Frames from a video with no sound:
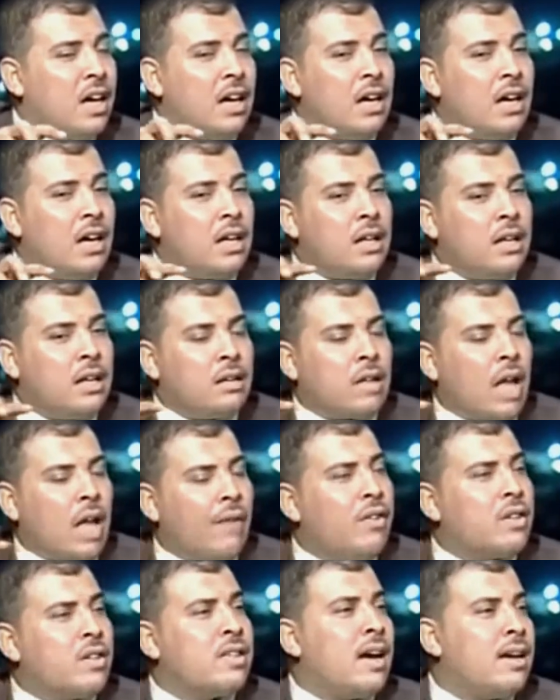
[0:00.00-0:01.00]
آه، آه،
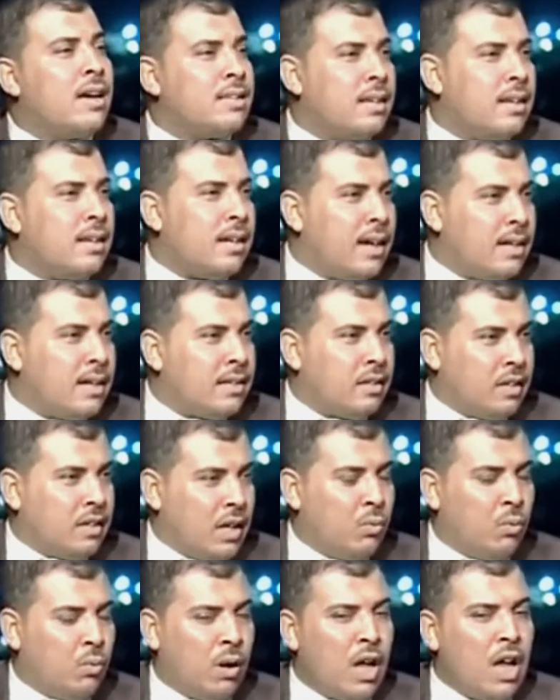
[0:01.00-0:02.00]
تحفظ هذا هذا
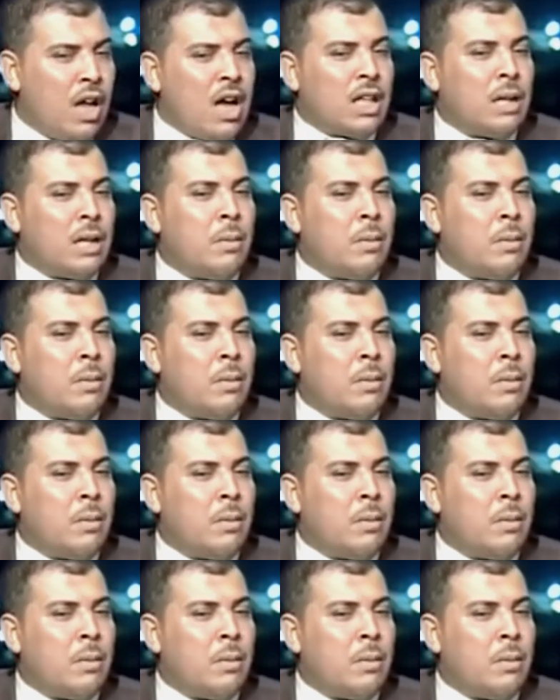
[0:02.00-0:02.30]
التنوع